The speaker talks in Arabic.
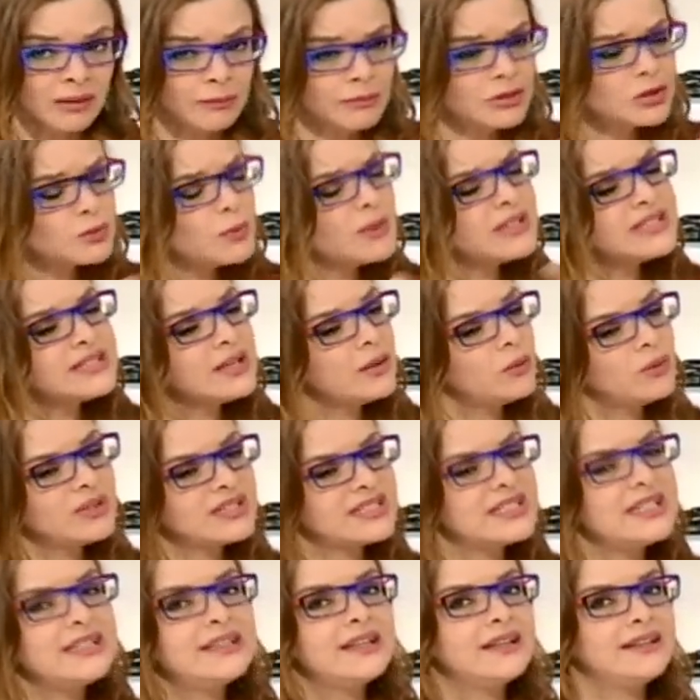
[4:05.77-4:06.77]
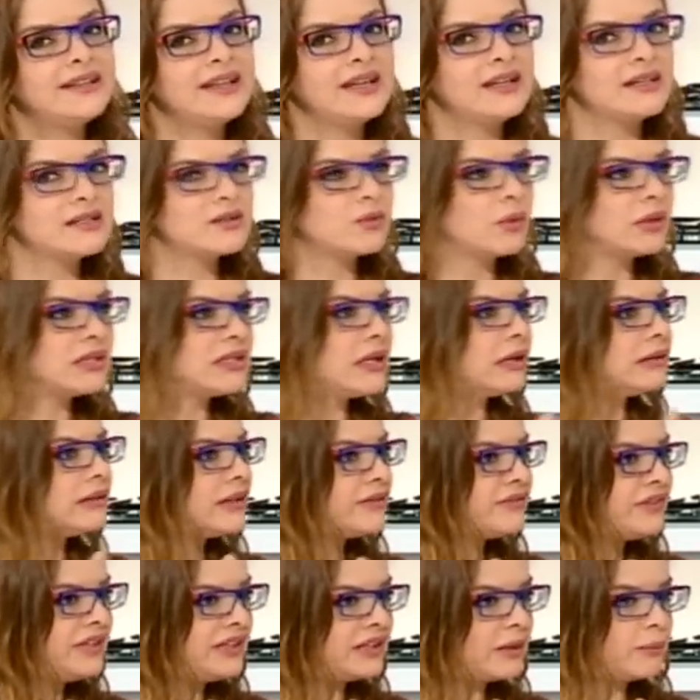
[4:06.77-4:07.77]
مش بس الوسيط الدارس
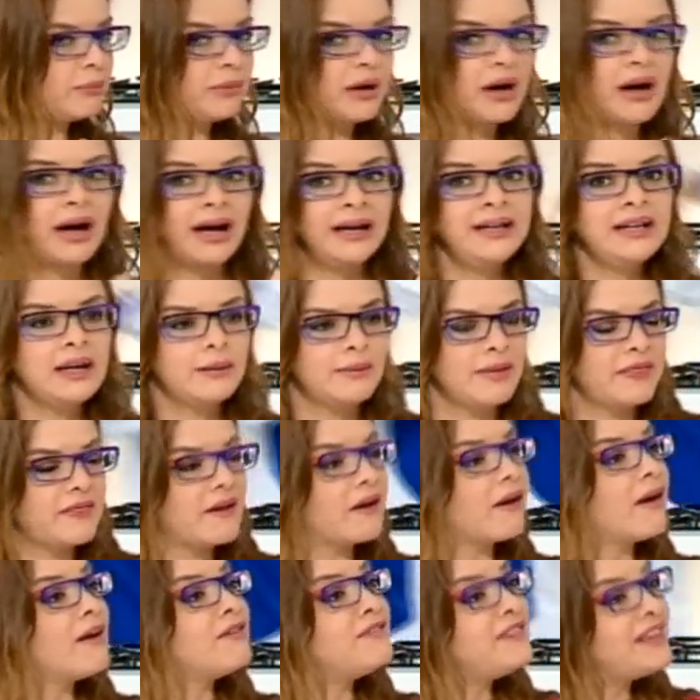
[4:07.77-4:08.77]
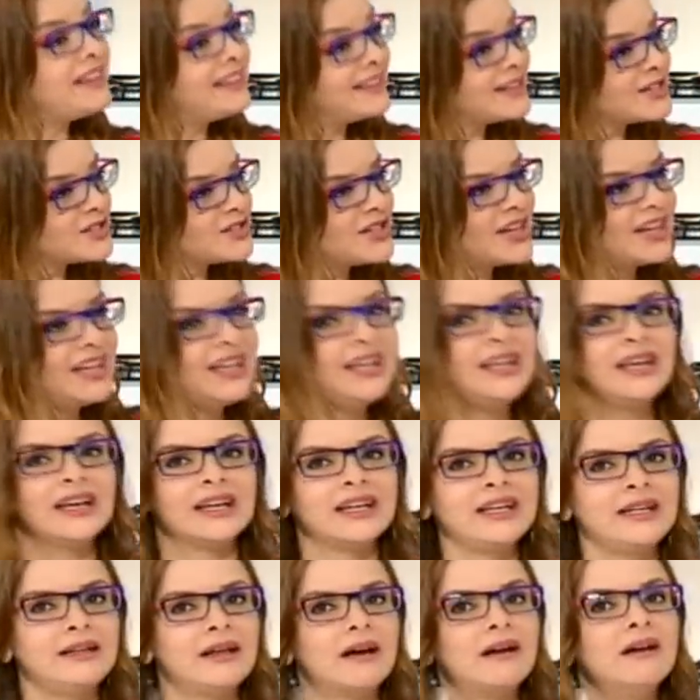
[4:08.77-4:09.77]
وساطة في طب عنا بثقافتنا الشرقية
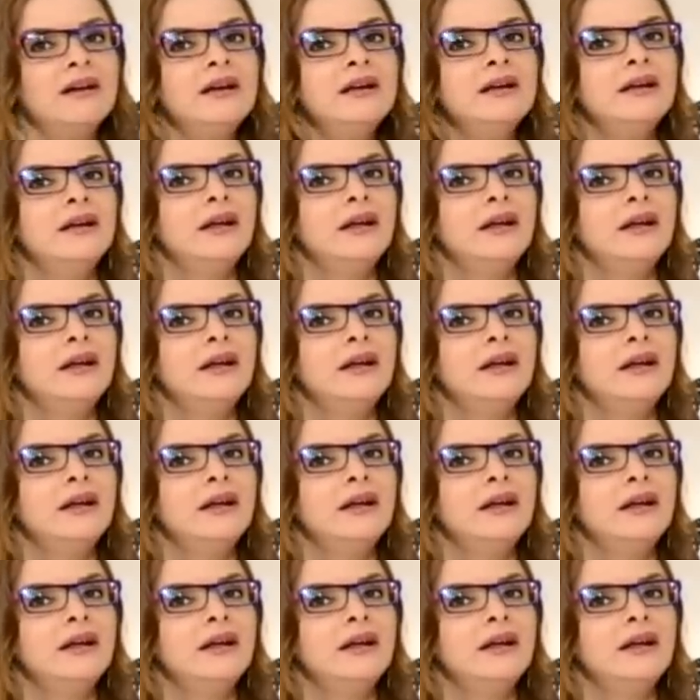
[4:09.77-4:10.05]
غيدة